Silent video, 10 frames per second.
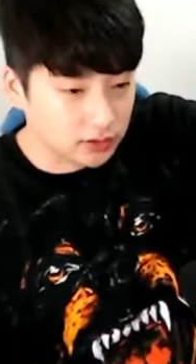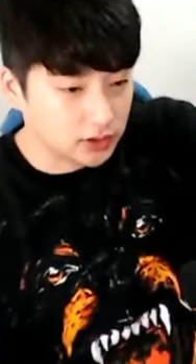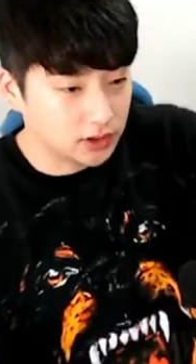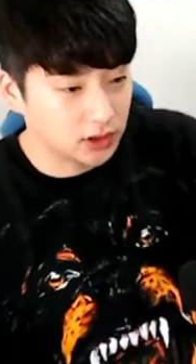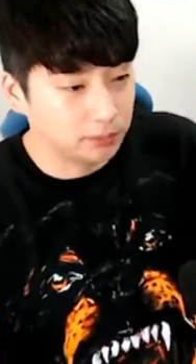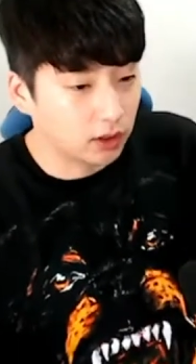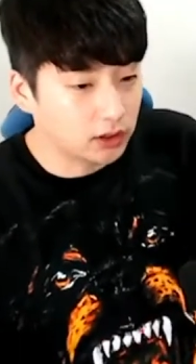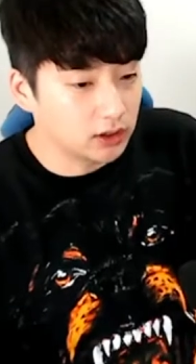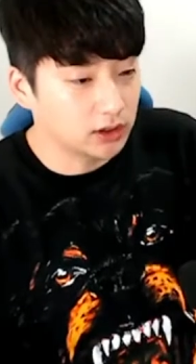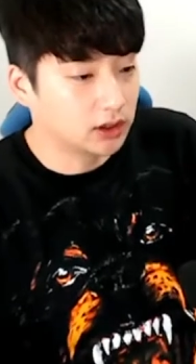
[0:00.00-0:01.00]
그
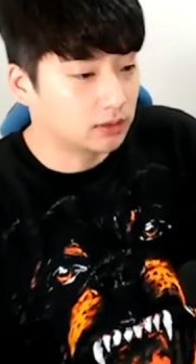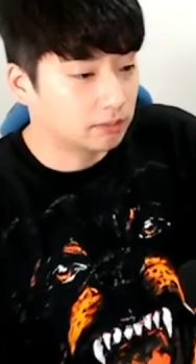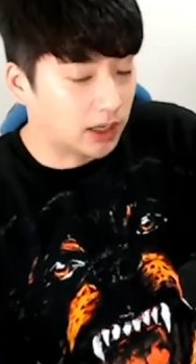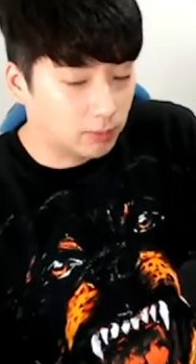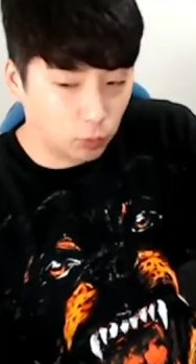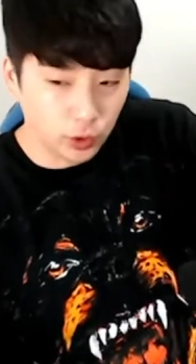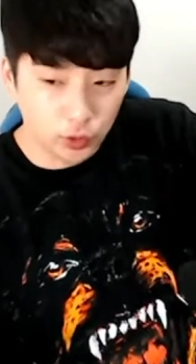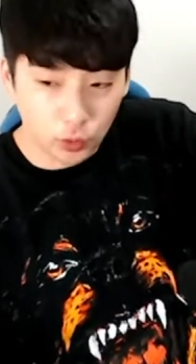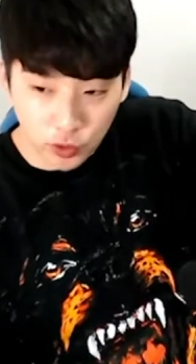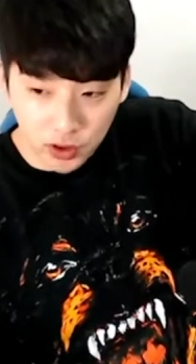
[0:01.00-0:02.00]
벽을
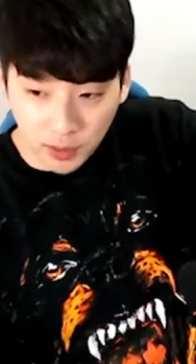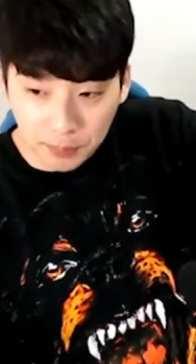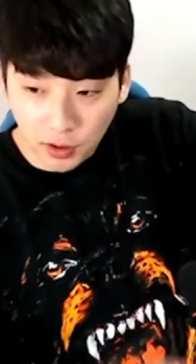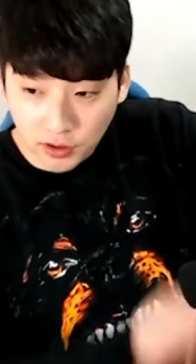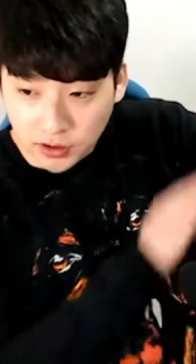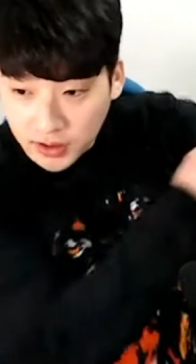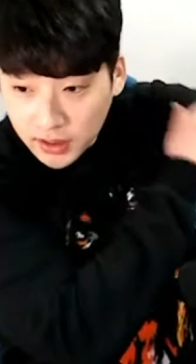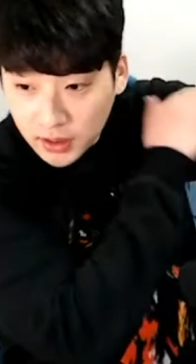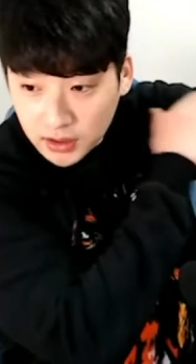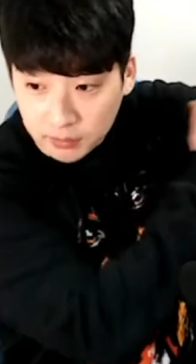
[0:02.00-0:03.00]
발목이 요렇게 딱 펴질
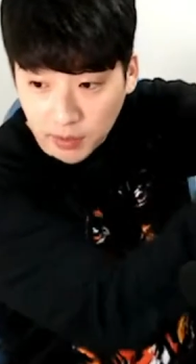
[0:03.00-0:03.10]
때까지